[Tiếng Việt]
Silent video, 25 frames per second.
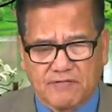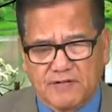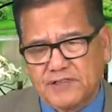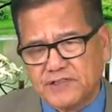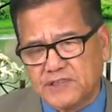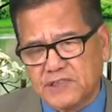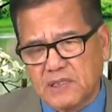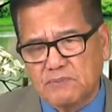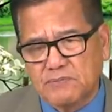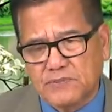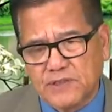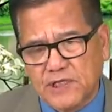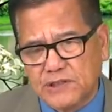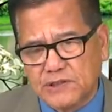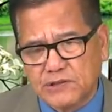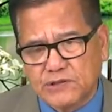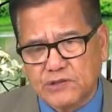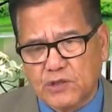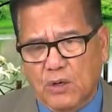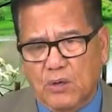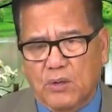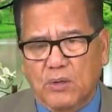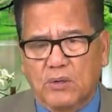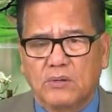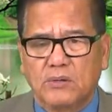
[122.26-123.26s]
70% dân
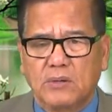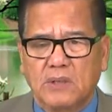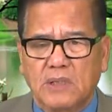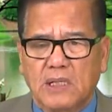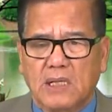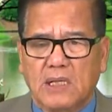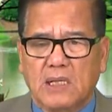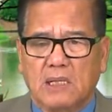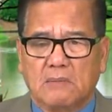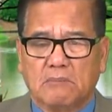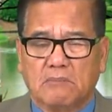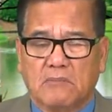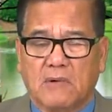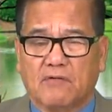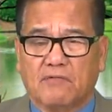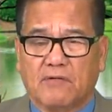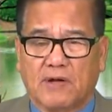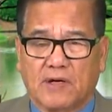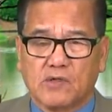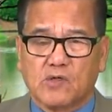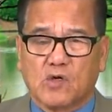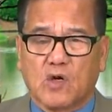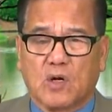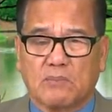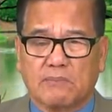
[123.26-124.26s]
số mà
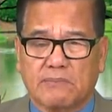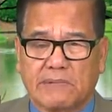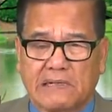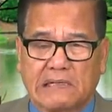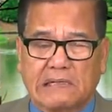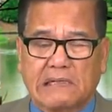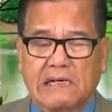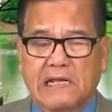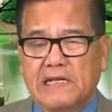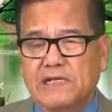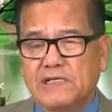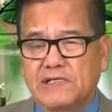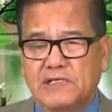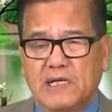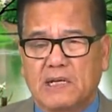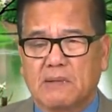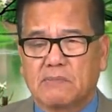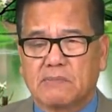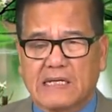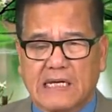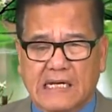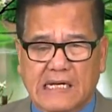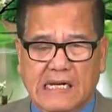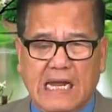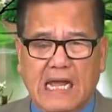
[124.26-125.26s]
vẫn còn bị lây nhiễm
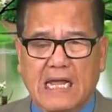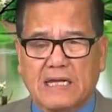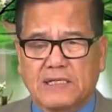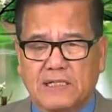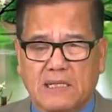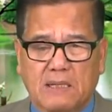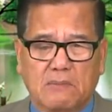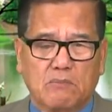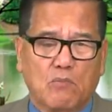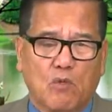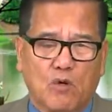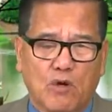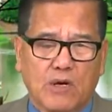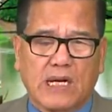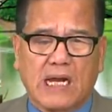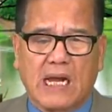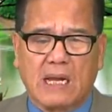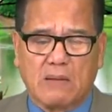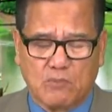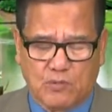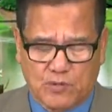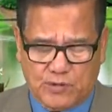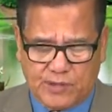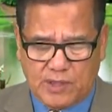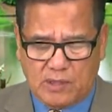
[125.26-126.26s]
cái ca nhiễm mỗi ngày
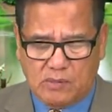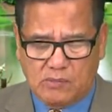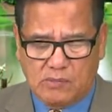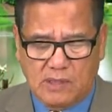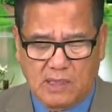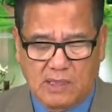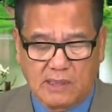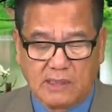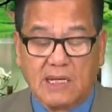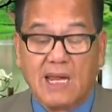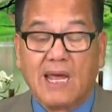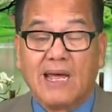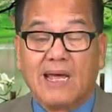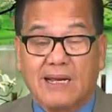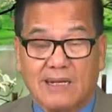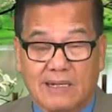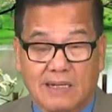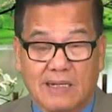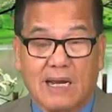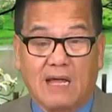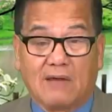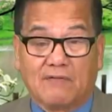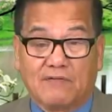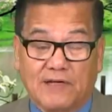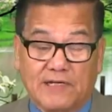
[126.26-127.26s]
một đông hơn
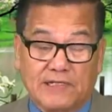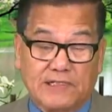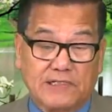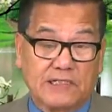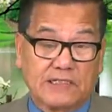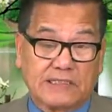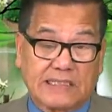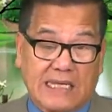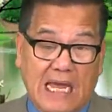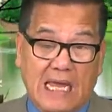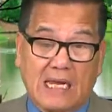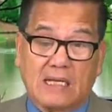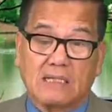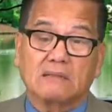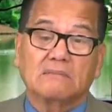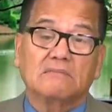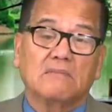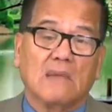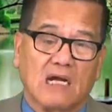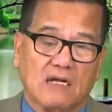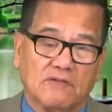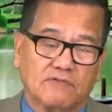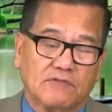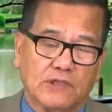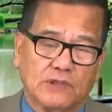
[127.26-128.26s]
là vì như tháng
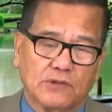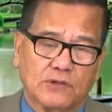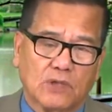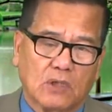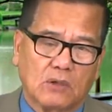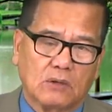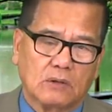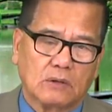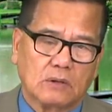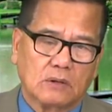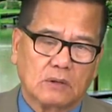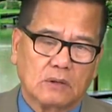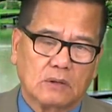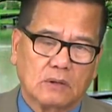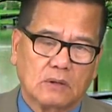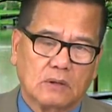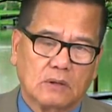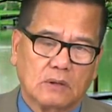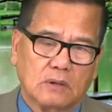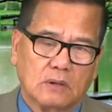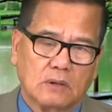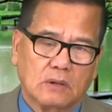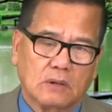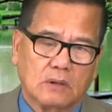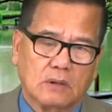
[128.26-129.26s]
7 vừa rồi
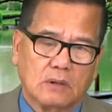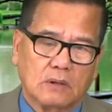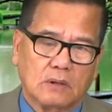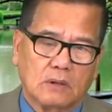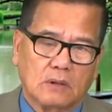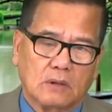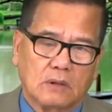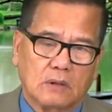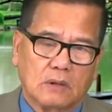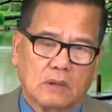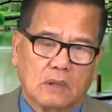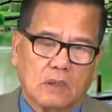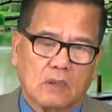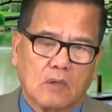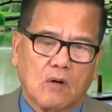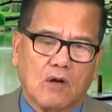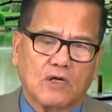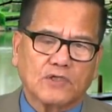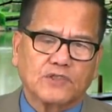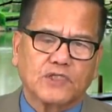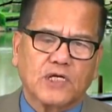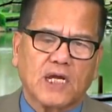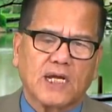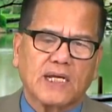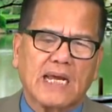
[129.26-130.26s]
có
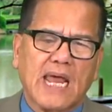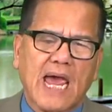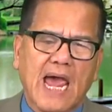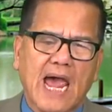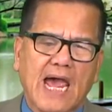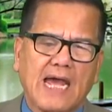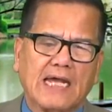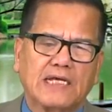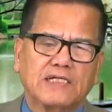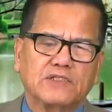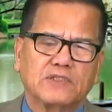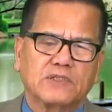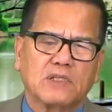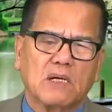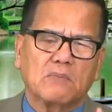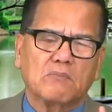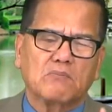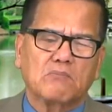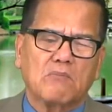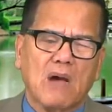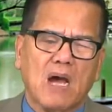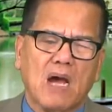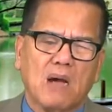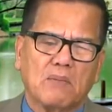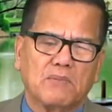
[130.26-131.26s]
trên
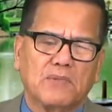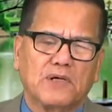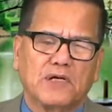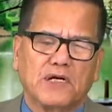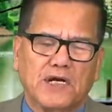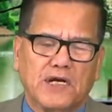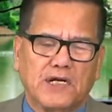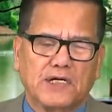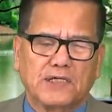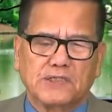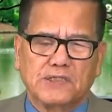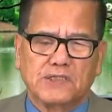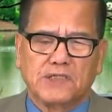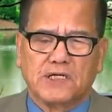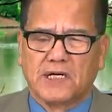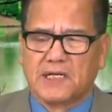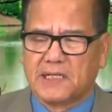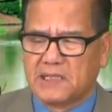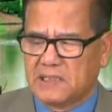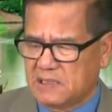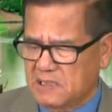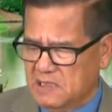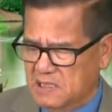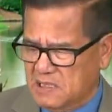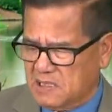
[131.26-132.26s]
230.000 người
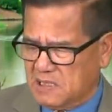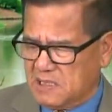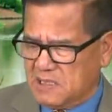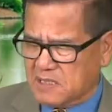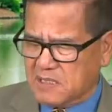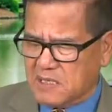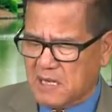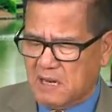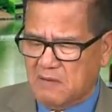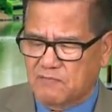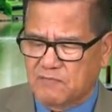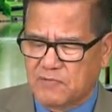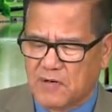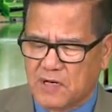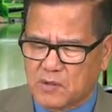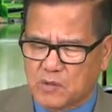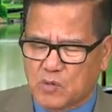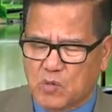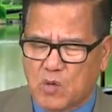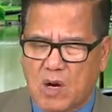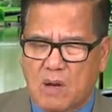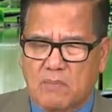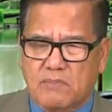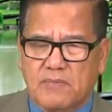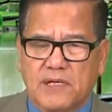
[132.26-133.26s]
đã vượt
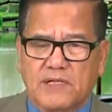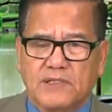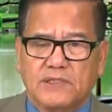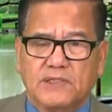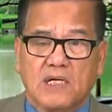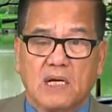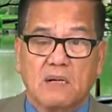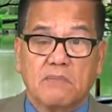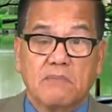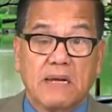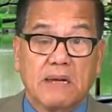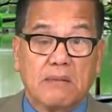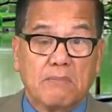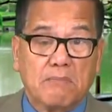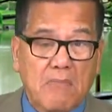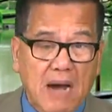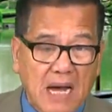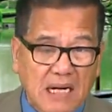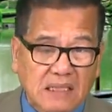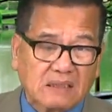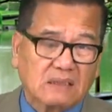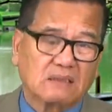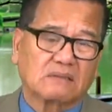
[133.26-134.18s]
qua biên giới bị bắt.